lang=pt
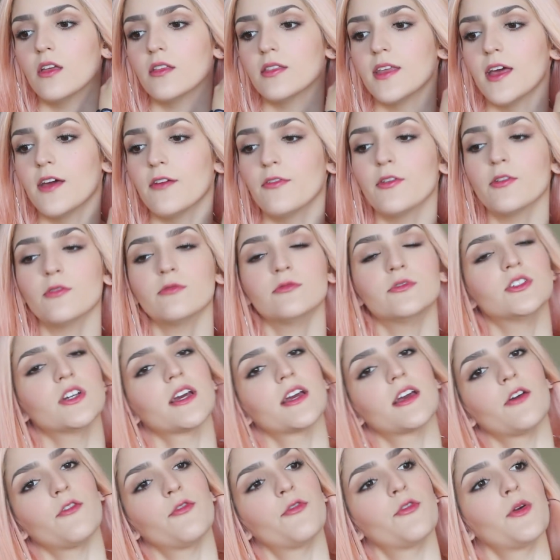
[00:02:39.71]
Teve um
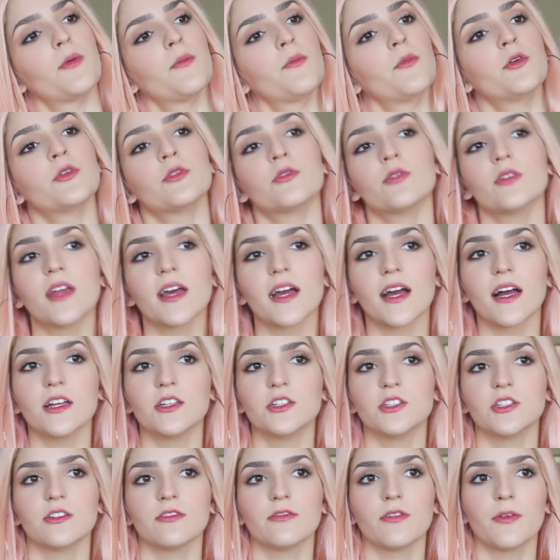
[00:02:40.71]
dia que eu fui muito
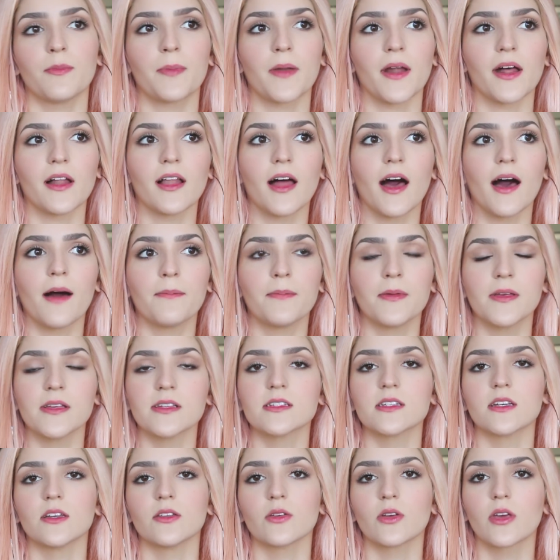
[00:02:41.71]
negativa para lá,
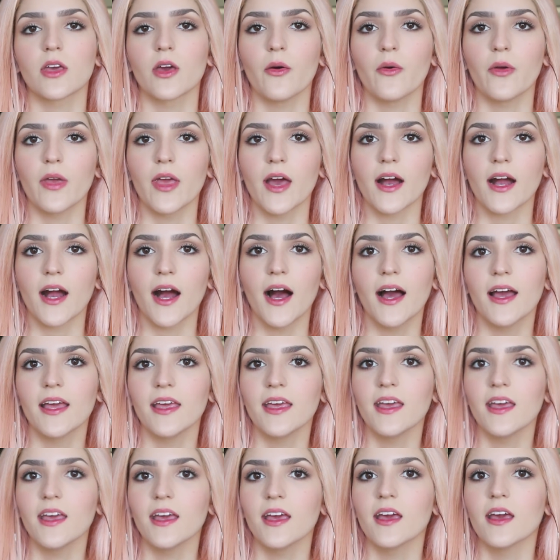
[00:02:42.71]
pensando que eu ia
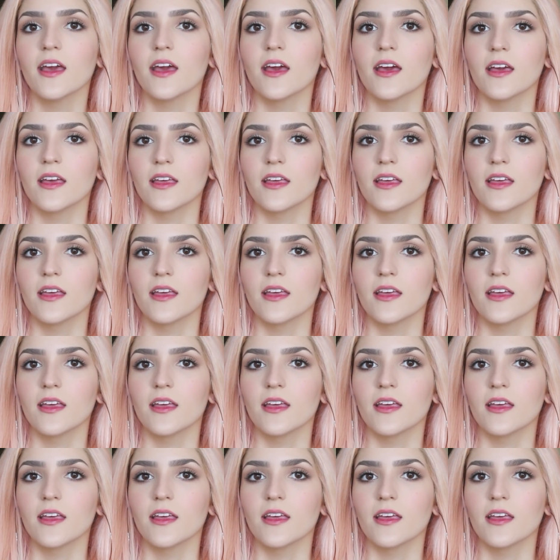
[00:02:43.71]
cair,